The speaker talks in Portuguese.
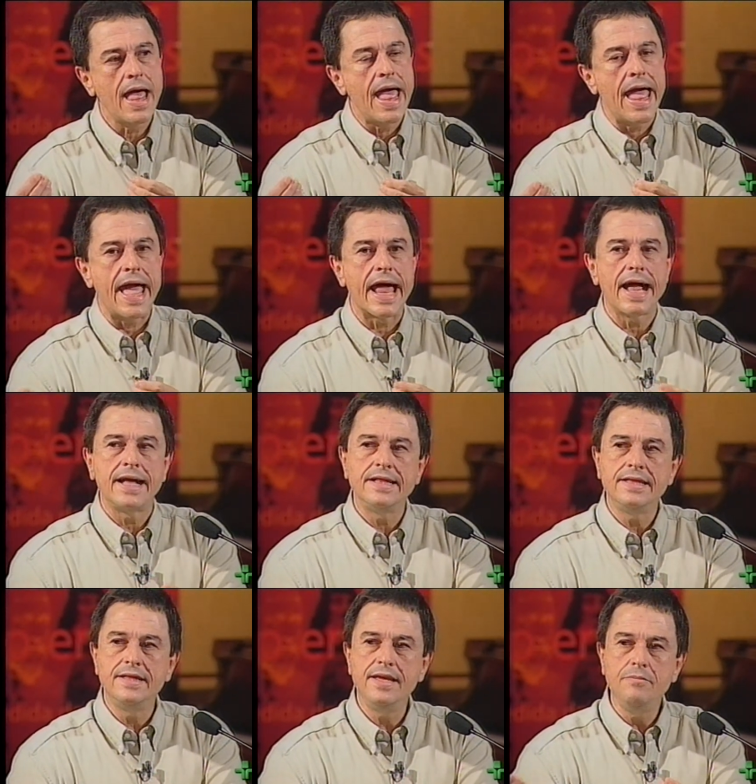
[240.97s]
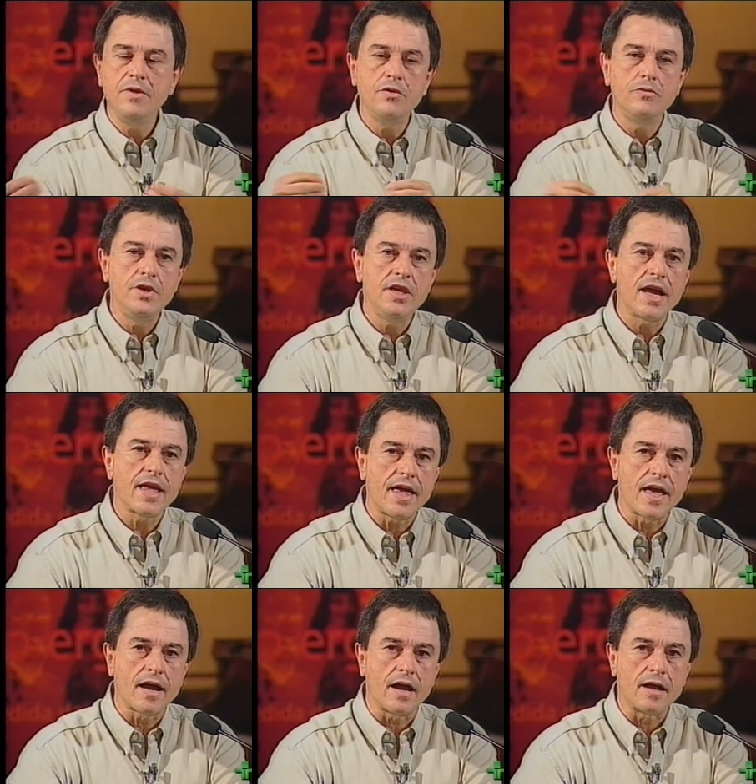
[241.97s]
era diminuir a
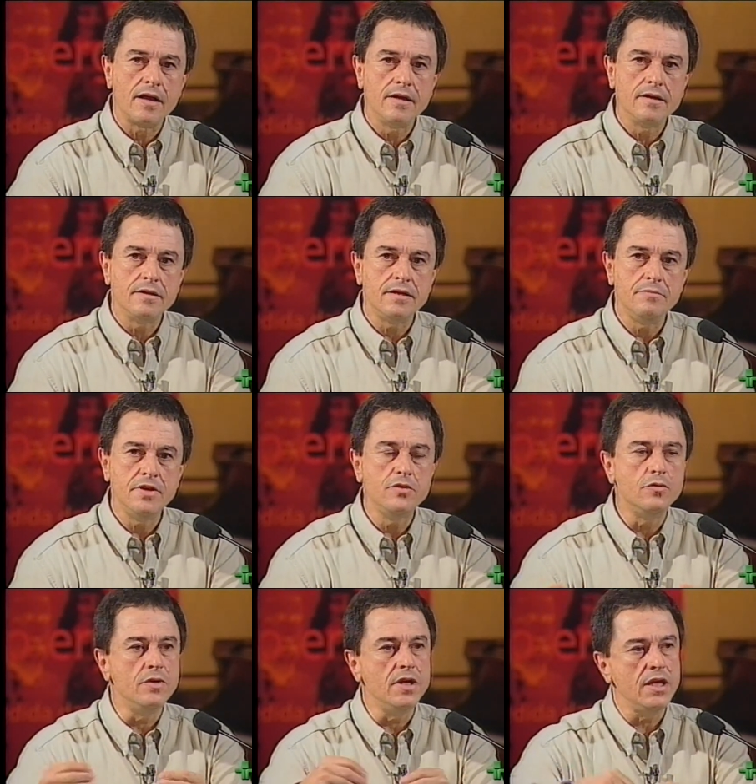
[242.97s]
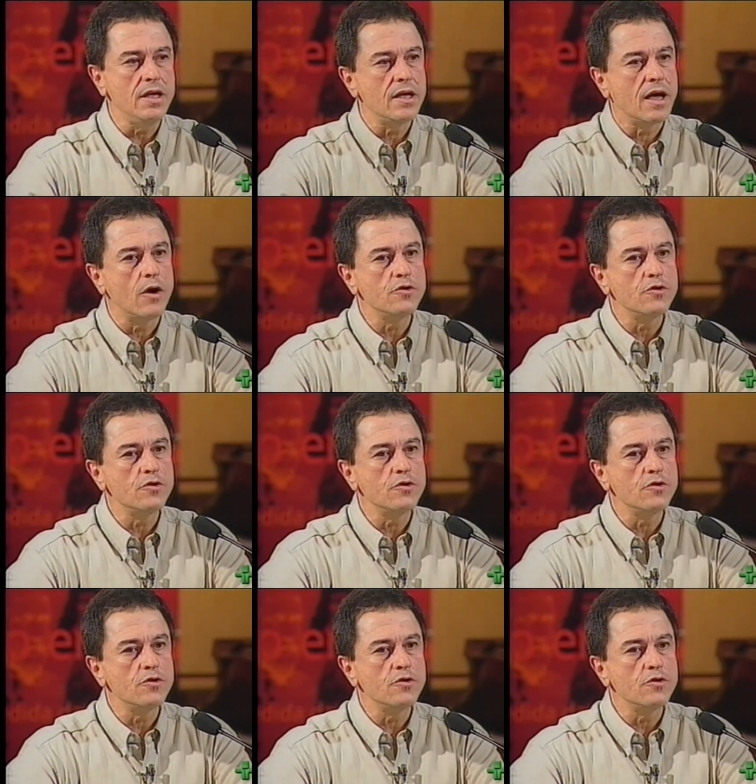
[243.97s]
guerra, diminuir a